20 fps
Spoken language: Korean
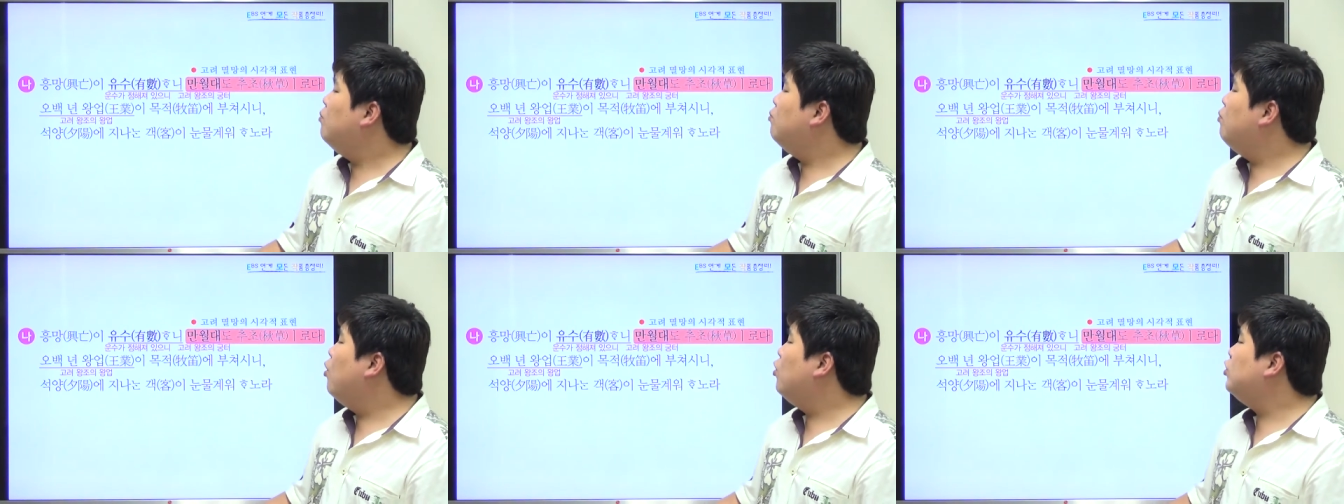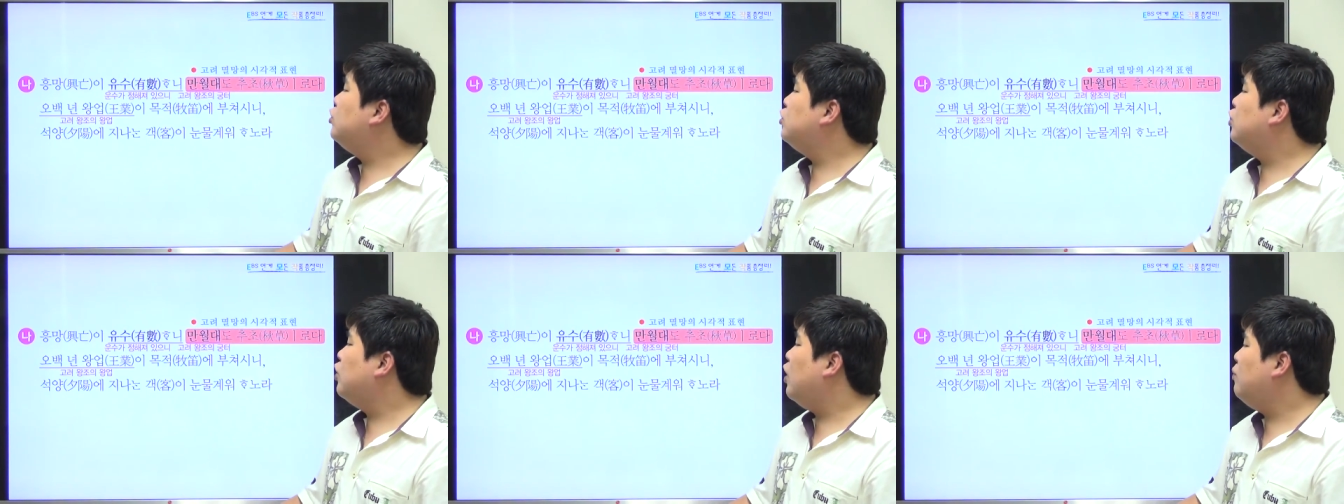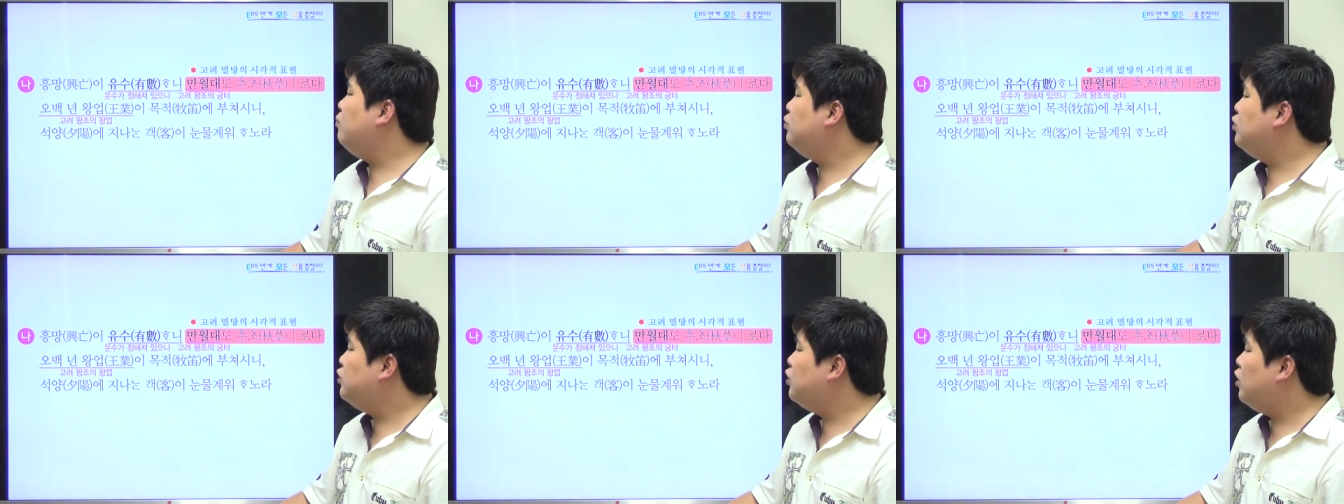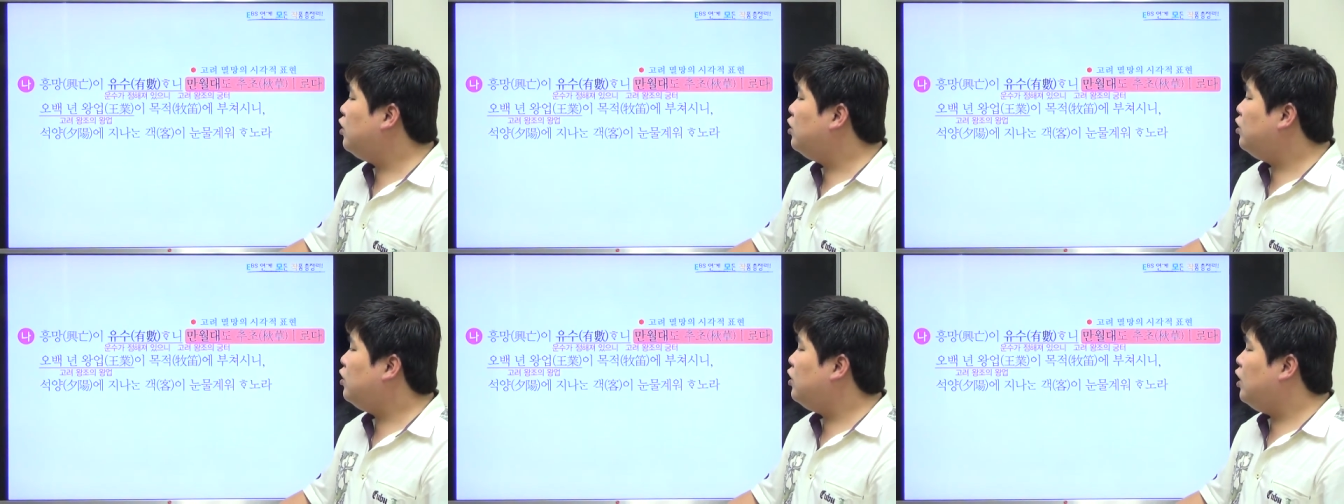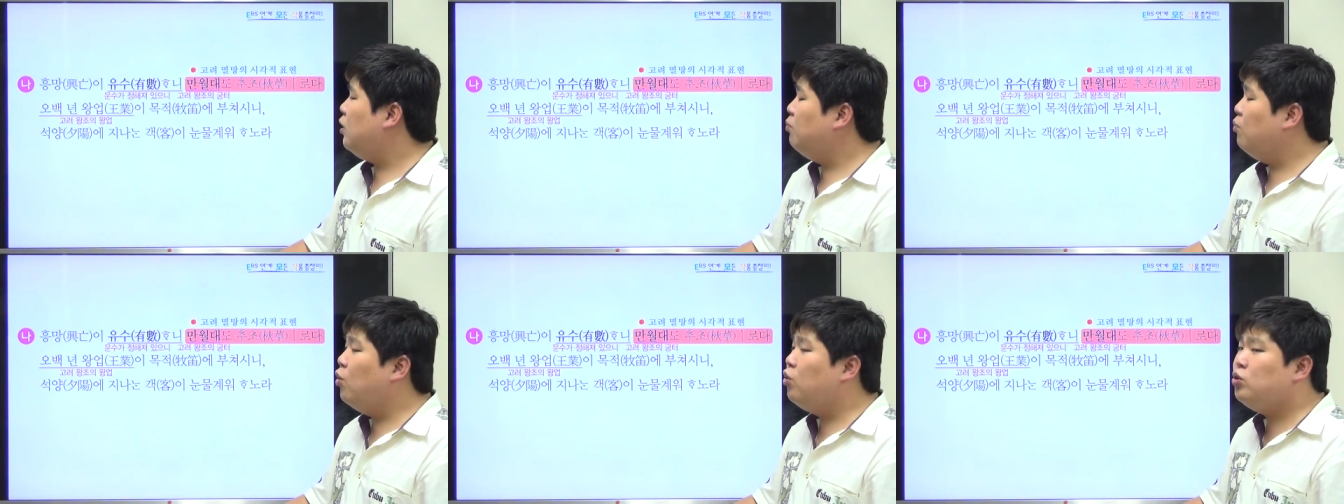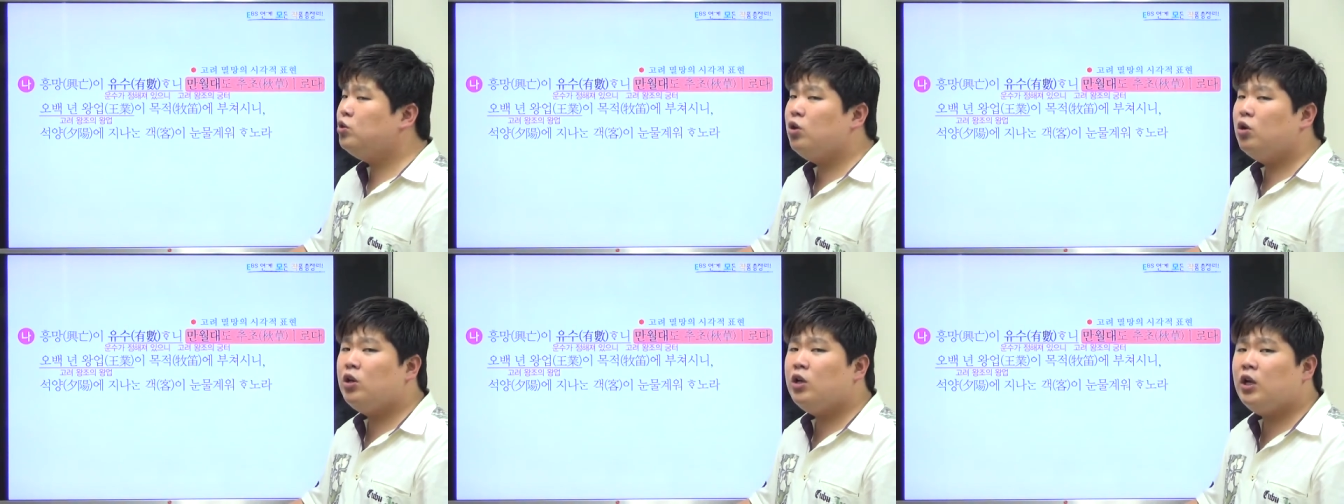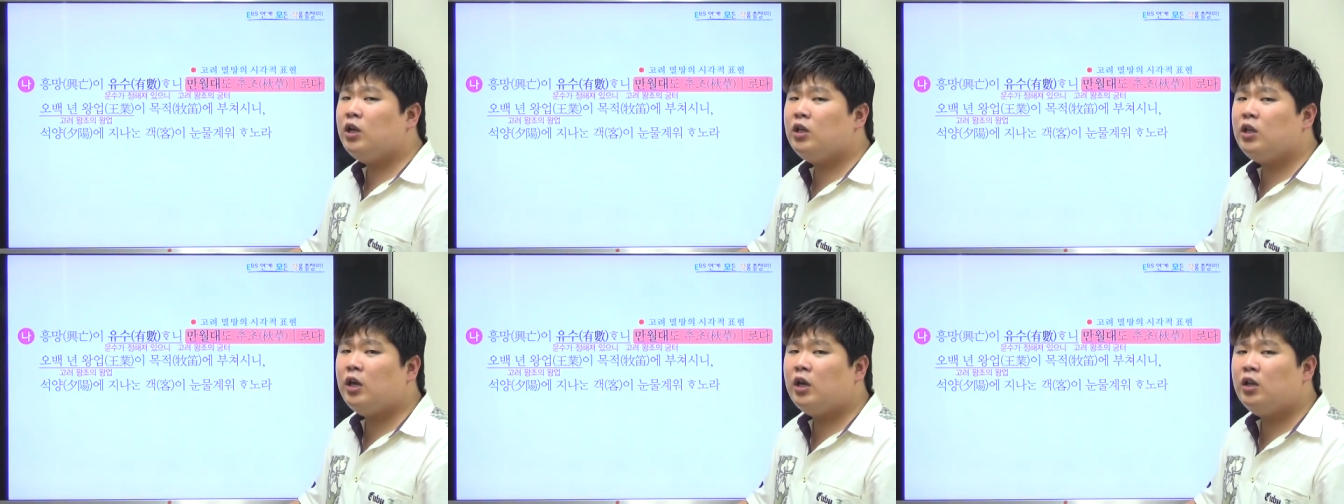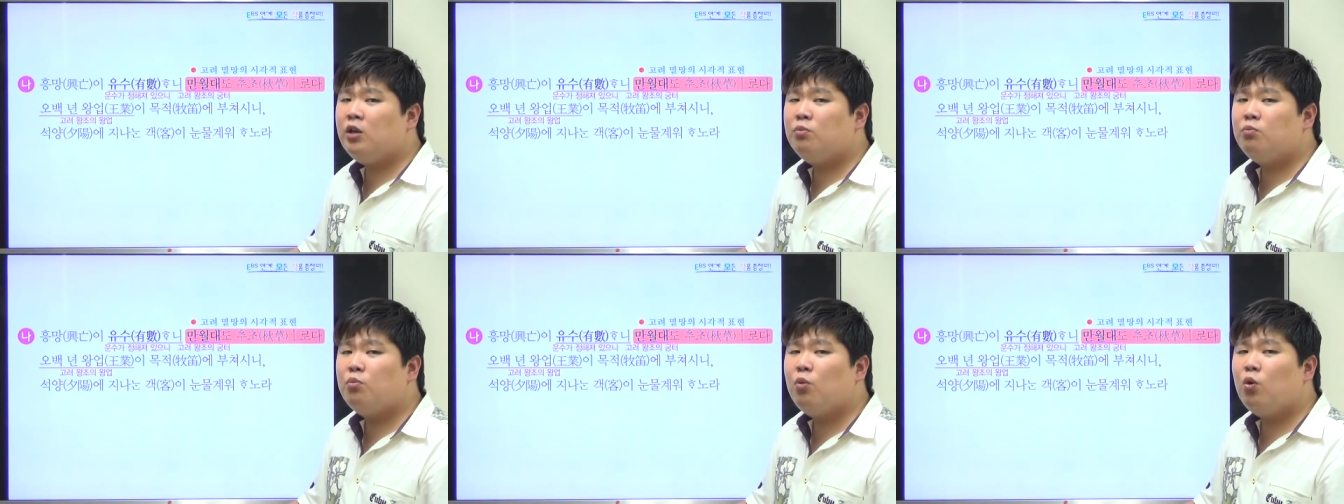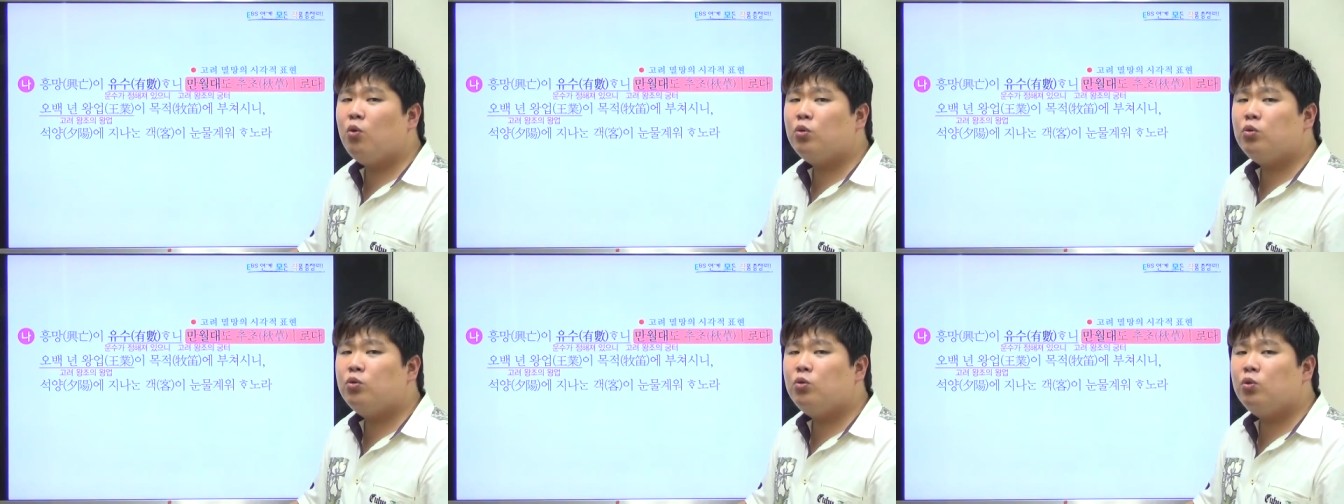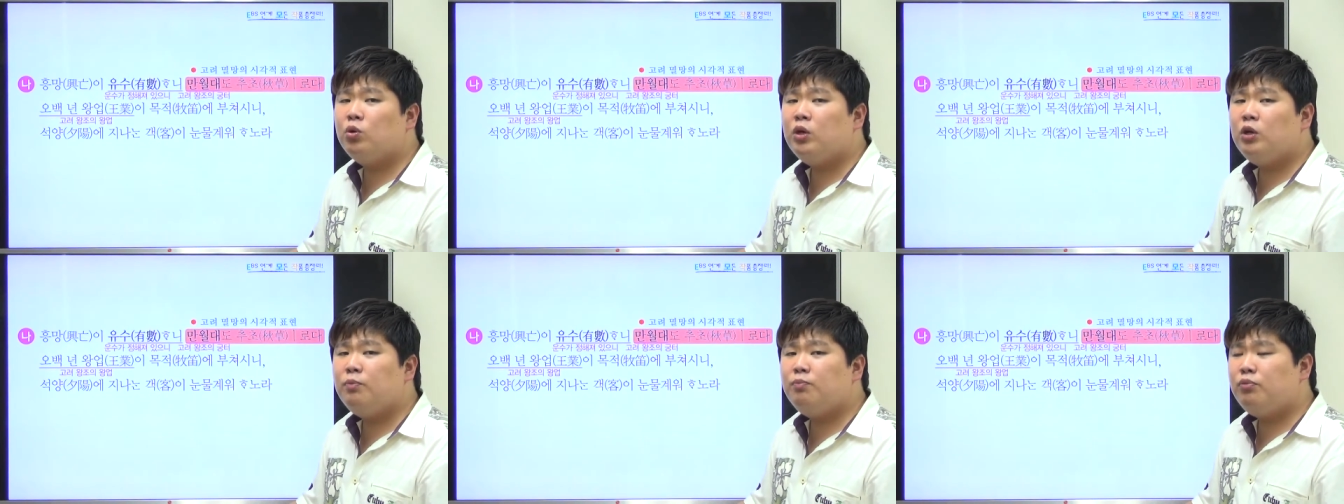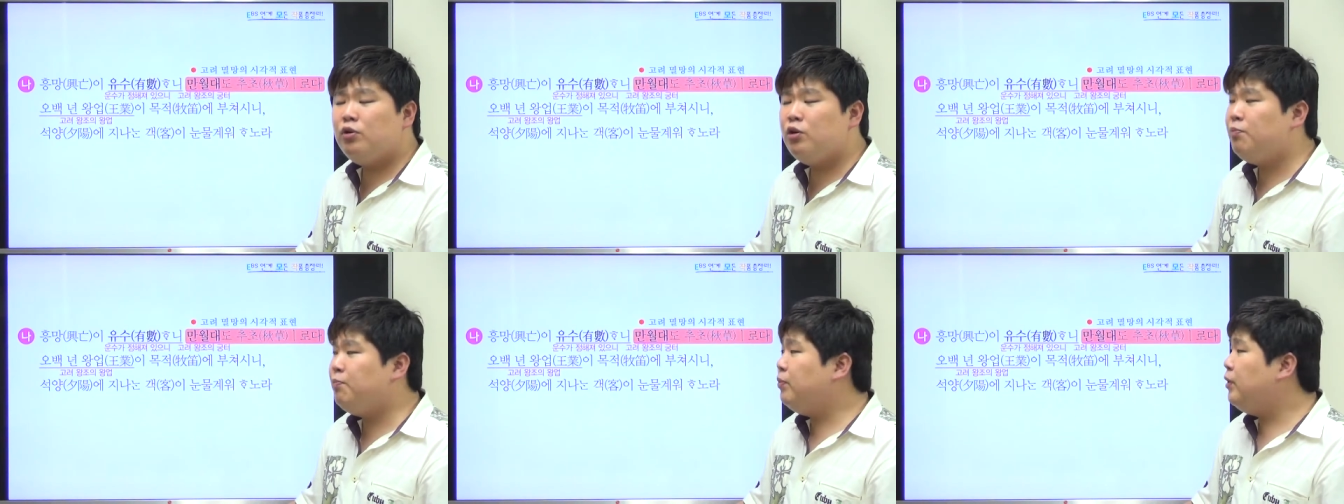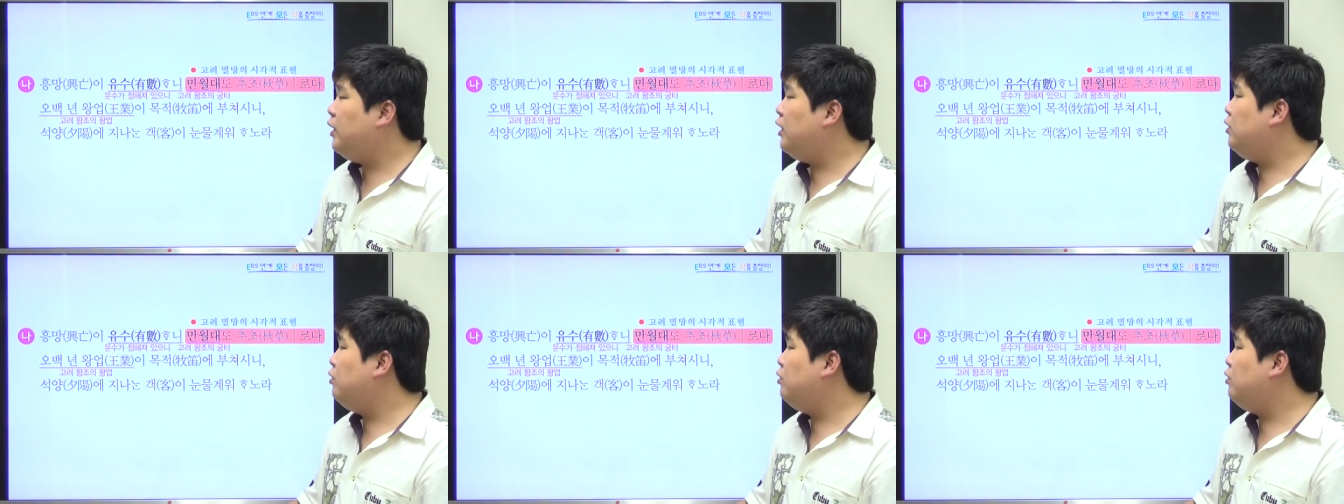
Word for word: 목적에 붙여 있으니 목적이란 얘기는 목동의 풀피리